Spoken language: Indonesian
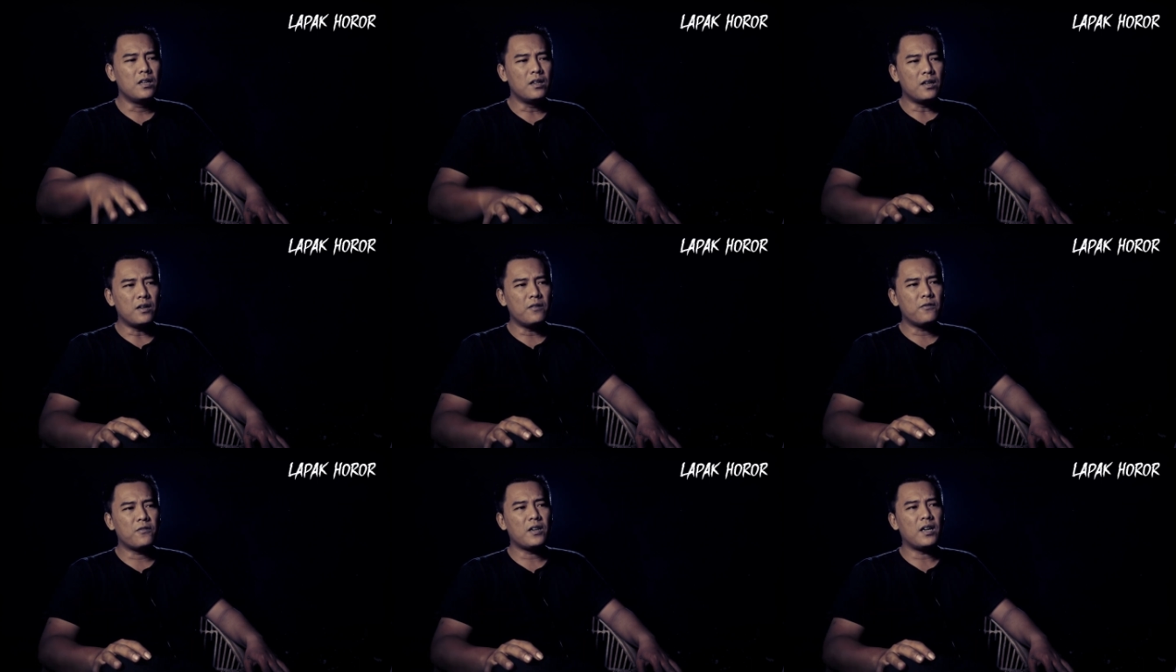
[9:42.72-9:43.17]

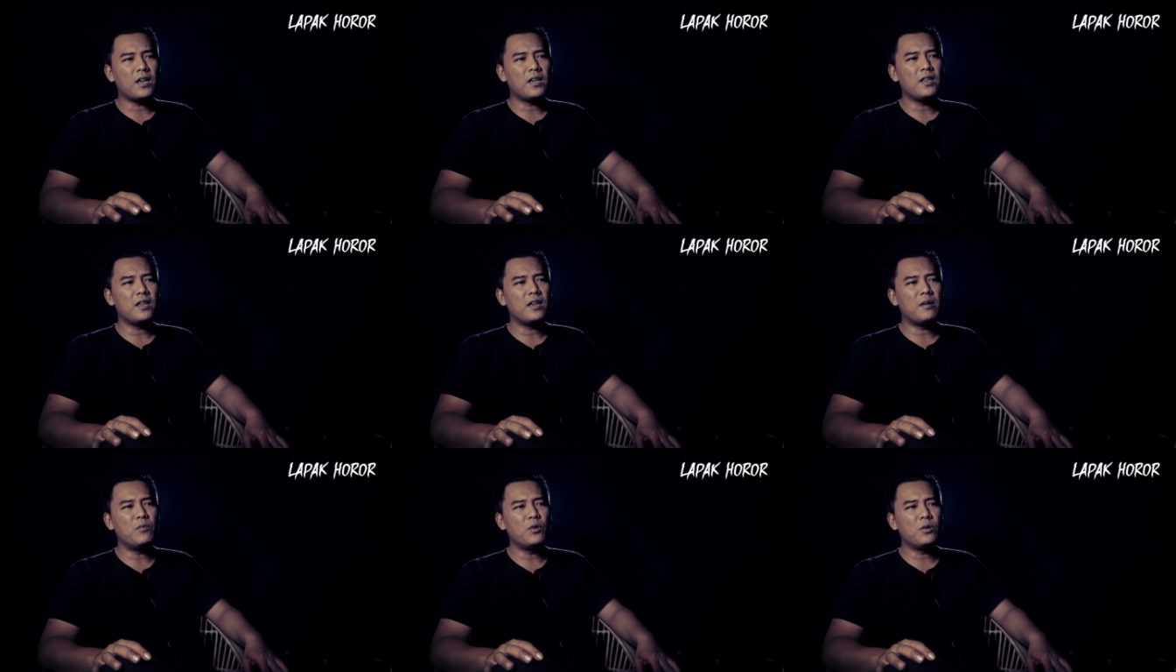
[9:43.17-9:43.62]
Rif, kaki
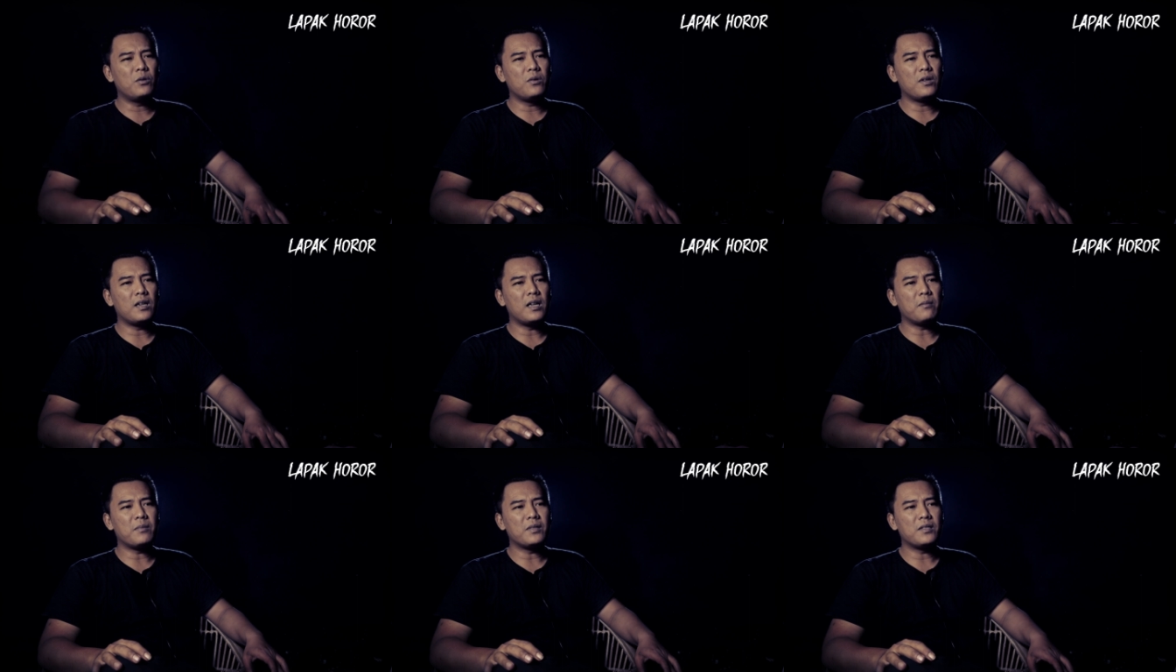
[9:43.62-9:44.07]
kamu tuh
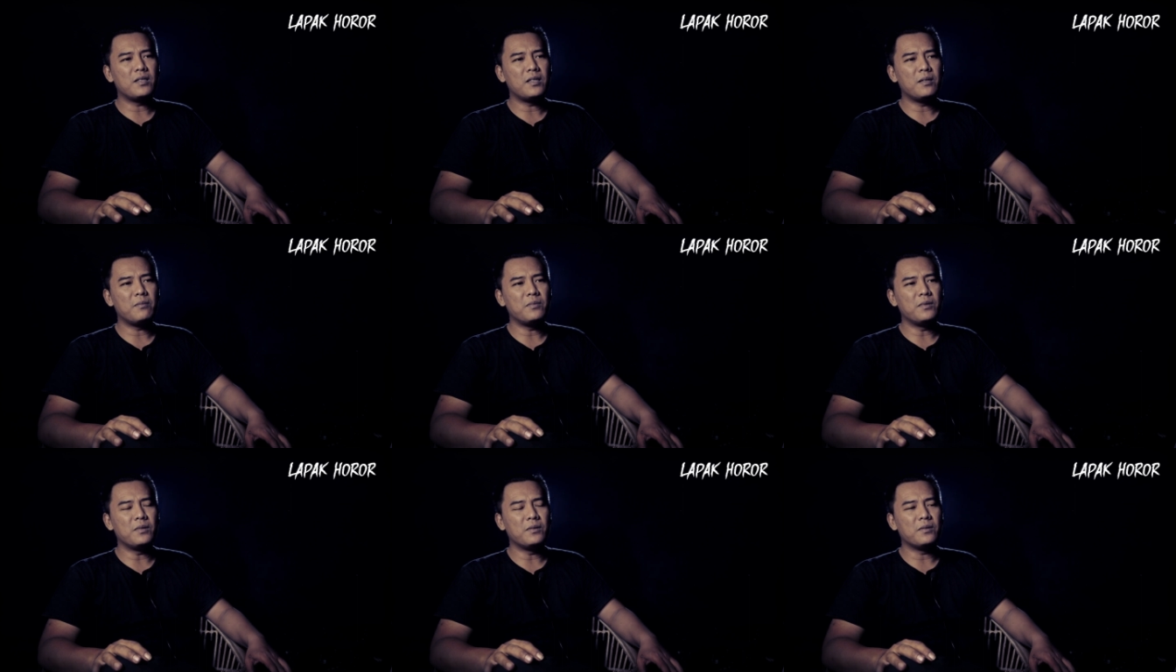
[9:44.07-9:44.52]
kenapa sih
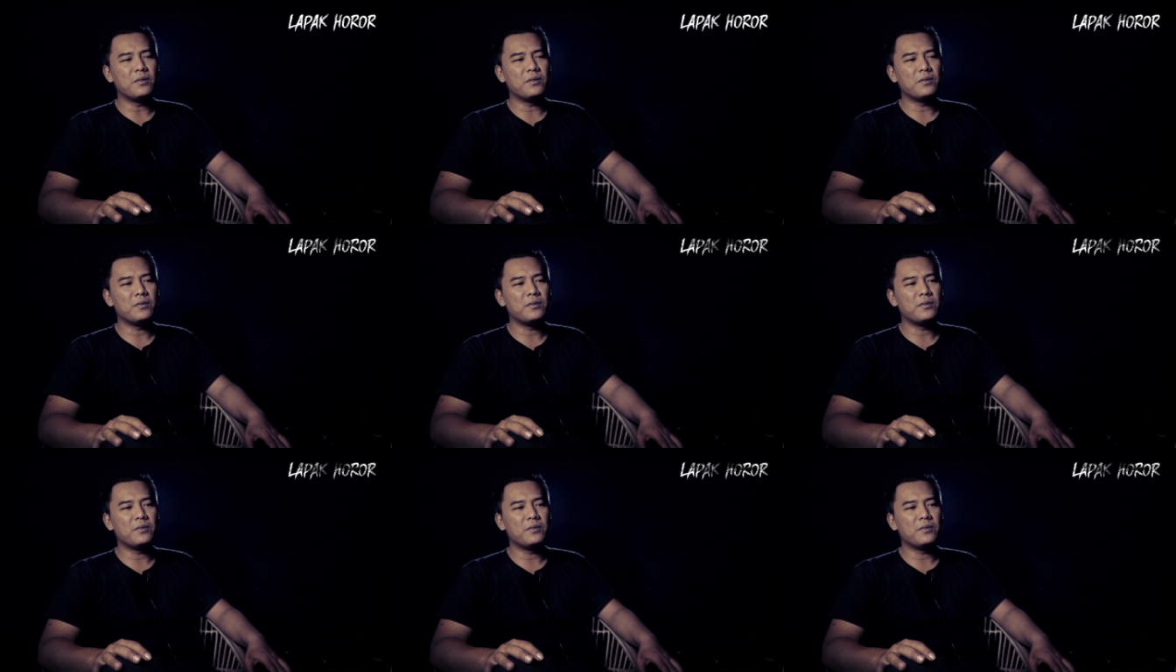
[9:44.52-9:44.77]
Rif gitu?